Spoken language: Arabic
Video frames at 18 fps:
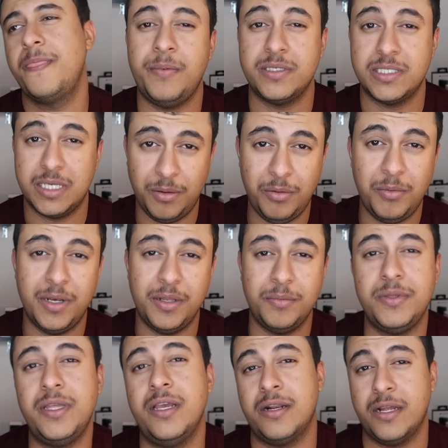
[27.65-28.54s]
بس قبل ما
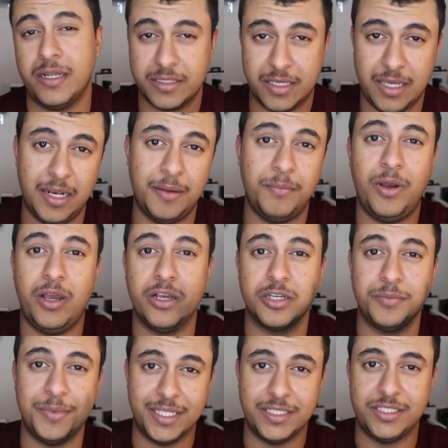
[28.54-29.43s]
نبدأ راح اتكلم
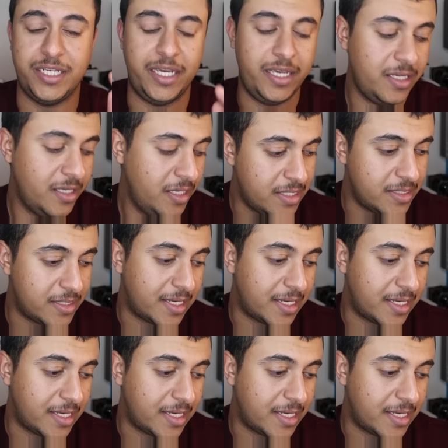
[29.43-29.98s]
معاكم عن شيء